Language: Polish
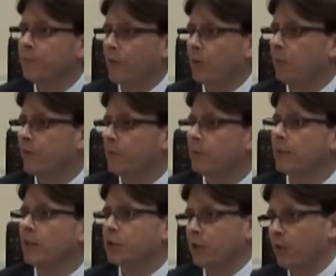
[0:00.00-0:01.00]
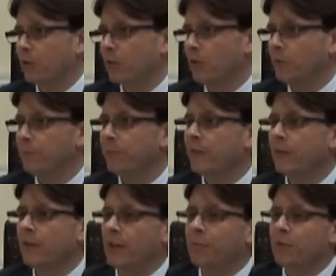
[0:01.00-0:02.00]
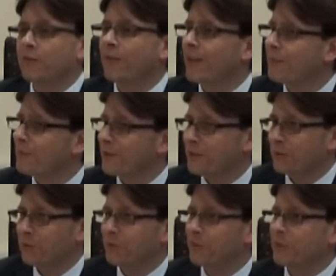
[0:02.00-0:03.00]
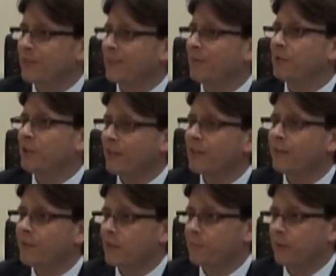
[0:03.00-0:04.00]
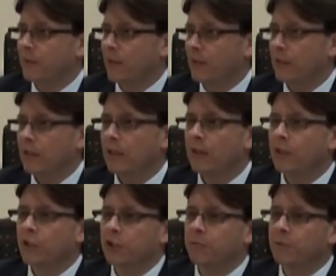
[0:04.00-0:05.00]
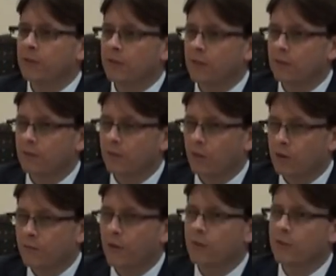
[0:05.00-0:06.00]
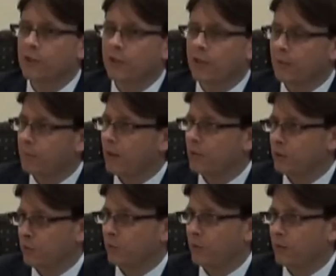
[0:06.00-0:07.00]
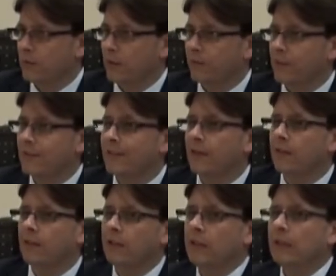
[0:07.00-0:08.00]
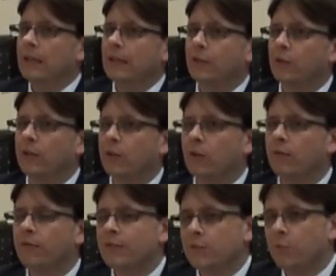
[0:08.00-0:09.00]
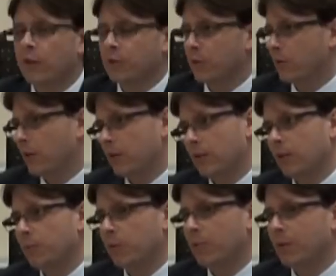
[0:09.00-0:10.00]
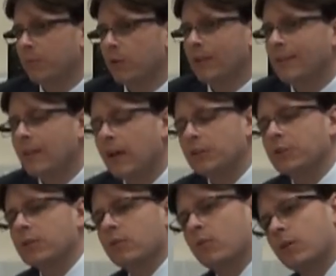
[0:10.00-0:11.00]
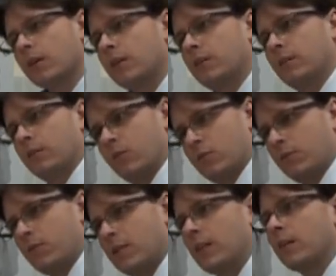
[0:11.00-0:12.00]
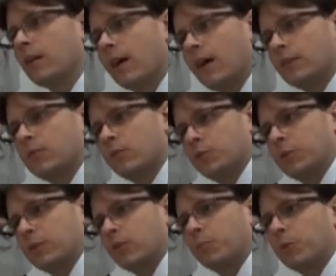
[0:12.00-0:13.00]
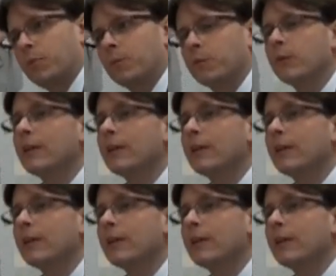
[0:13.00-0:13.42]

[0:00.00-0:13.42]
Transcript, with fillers: omawiamy tak szeroko i pozwalamy też ludziom właśnie zadawać jak najwięcej pytań, żeby rozwiązać te najbardziej nurtujące kwestie i dodatkowo wysłuchać konkretnego problemu i dać konkretne rozwiązanie odnośnie tego problemu.